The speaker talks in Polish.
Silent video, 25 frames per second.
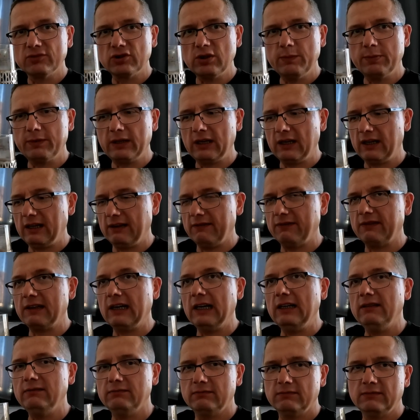Szybka
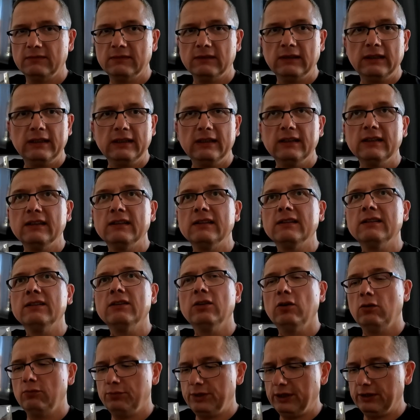kawka.
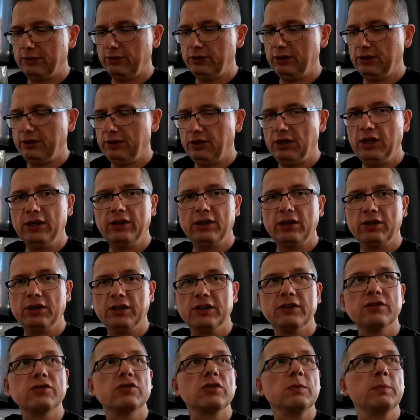No u mnie to nigdy nie
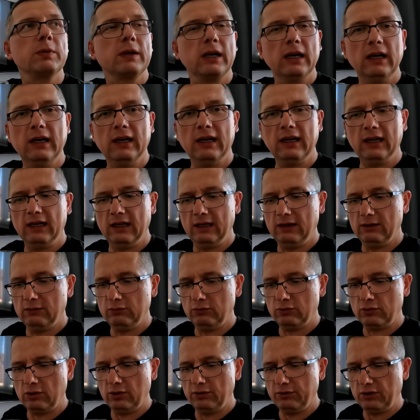jest szybka, ale
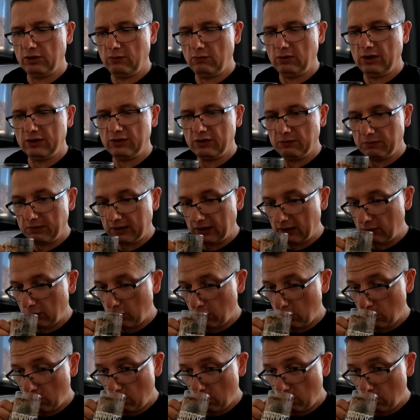u żonki była szybka.